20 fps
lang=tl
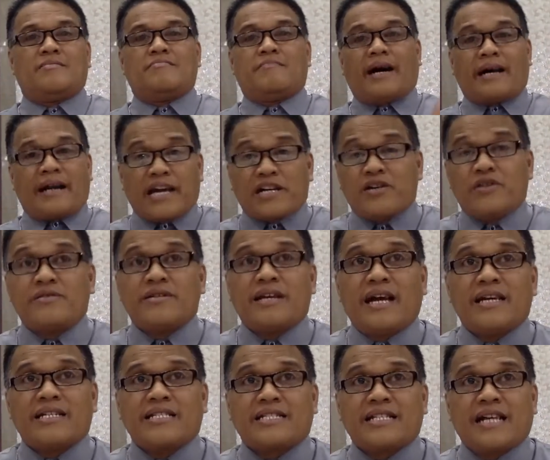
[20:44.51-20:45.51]

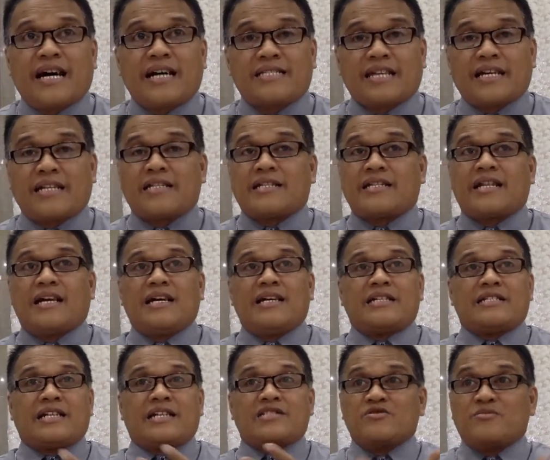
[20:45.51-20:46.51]
ma-recognize natin
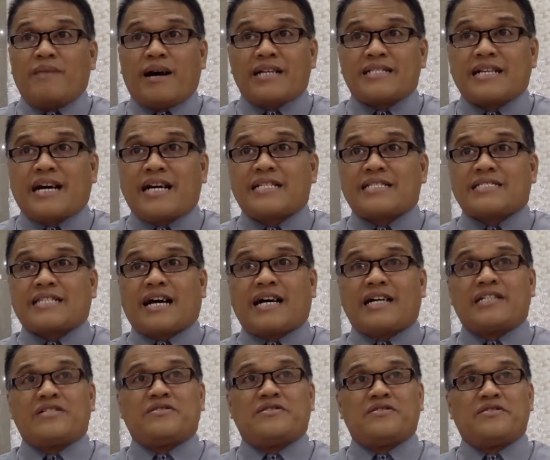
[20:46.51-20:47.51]
na dumadaan
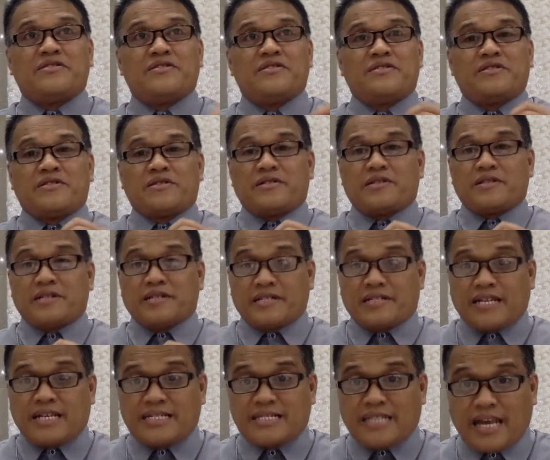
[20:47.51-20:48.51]
tayo
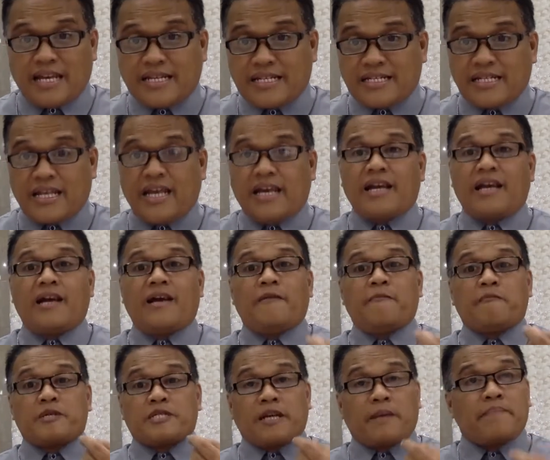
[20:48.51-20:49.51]
sa
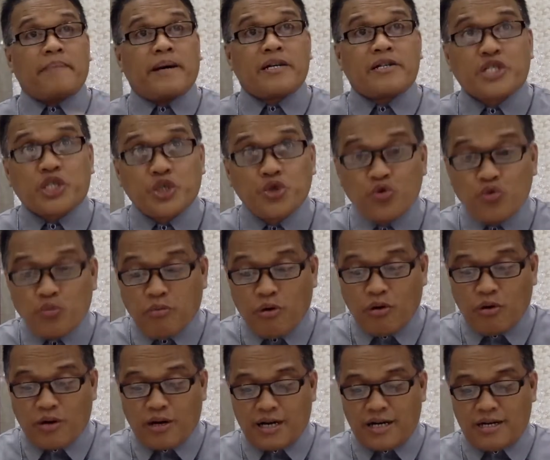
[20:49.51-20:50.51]
testing, sa
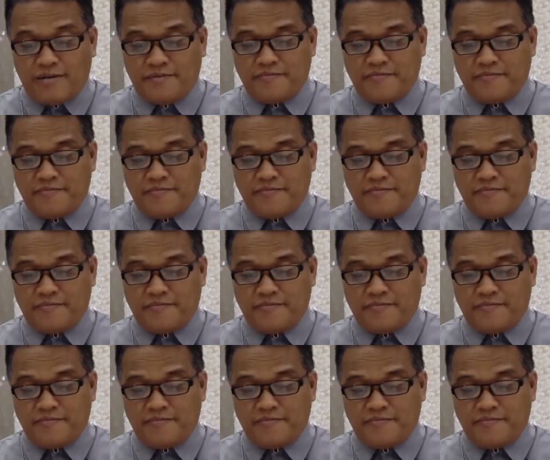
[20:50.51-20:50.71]
pagsubok.